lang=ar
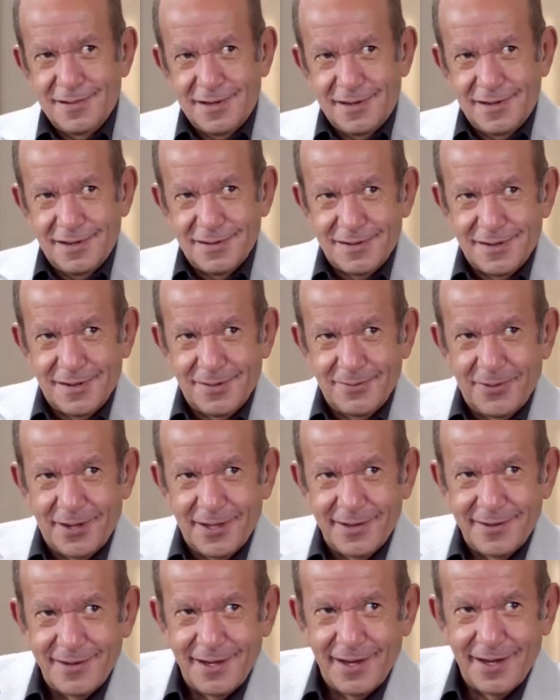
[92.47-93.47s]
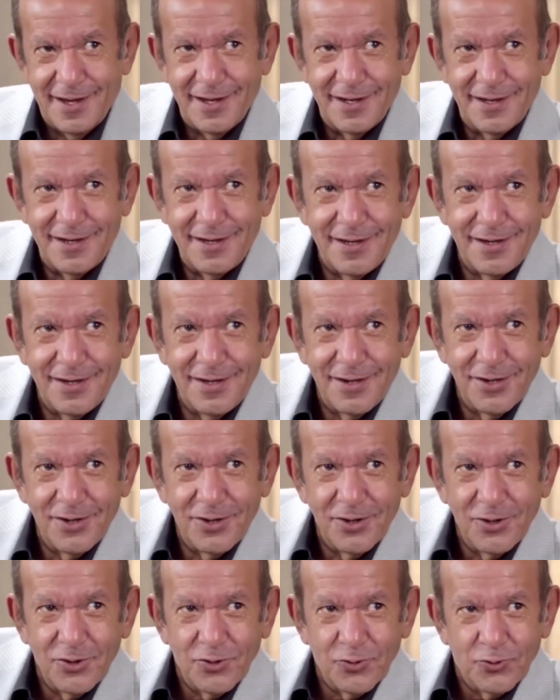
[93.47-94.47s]
اه طبعا ده حل
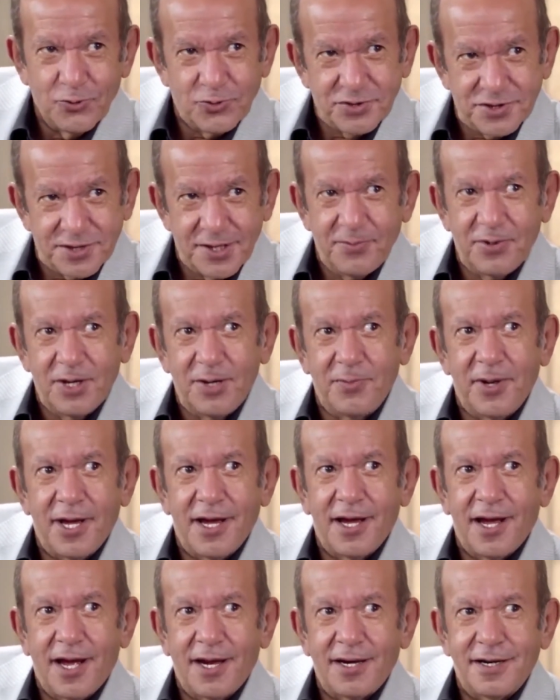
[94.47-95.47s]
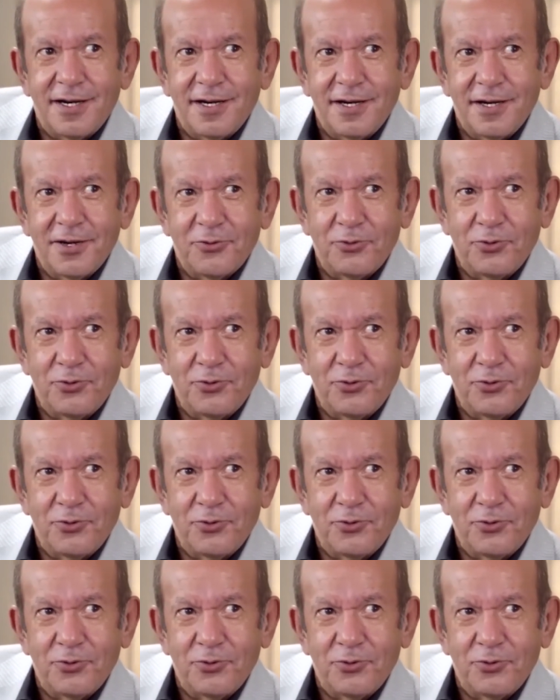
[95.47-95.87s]
وسيب الباقي عليا